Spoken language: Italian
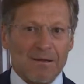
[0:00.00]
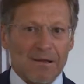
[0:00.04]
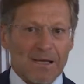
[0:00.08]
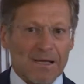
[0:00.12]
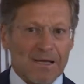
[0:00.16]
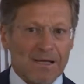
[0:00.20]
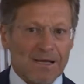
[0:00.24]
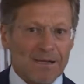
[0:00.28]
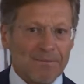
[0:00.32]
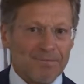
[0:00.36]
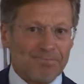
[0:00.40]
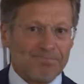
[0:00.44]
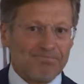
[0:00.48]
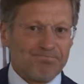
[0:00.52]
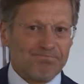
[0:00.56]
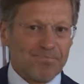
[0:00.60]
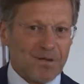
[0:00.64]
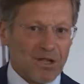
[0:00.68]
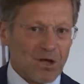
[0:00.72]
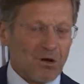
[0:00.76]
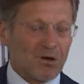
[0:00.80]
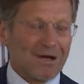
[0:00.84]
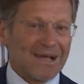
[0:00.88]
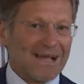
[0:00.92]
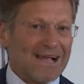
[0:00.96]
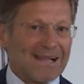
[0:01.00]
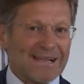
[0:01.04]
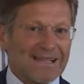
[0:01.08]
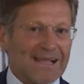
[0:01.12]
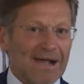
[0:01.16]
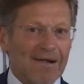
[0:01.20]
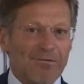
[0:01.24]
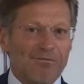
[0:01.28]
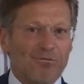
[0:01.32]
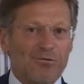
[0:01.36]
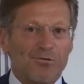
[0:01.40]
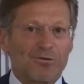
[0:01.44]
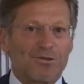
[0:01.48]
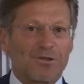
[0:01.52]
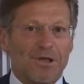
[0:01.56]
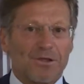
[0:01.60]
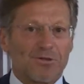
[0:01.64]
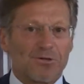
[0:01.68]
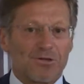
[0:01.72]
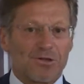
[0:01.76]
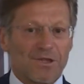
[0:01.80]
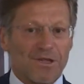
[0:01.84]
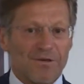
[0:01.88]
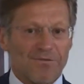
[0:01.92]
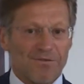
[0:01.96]
Eh, però in realtà il Fondo
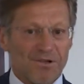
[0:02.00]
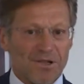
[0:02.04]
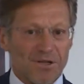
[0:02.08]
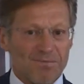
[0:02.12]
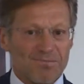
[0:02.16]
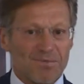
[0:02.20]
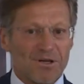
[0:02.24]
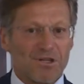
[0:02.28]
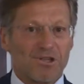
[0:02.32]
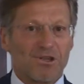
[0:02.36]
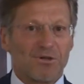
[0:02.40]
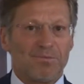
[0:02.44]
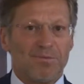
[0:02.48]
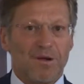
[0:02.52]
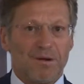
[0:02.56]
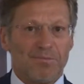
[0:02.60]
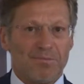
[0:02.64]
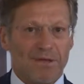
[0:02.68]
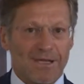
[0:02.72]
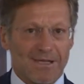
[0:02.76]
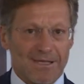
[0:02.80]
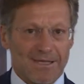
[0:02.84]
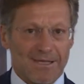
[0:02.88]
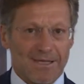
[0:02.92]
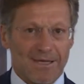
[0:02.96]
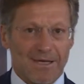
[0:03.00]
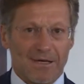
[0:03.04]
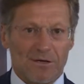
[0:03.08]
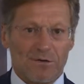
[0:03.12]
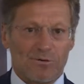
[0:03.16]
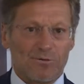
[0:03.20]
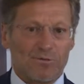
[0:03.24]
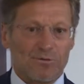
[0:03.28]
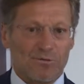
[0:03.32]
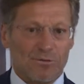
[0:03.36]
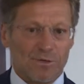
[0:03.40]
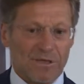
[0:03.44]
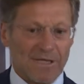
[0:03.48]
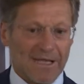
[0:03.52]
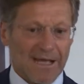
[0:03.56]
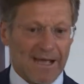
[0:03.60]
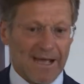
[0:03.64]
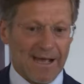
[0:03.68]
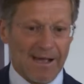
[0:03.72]
Santo Stefano è principalmente un,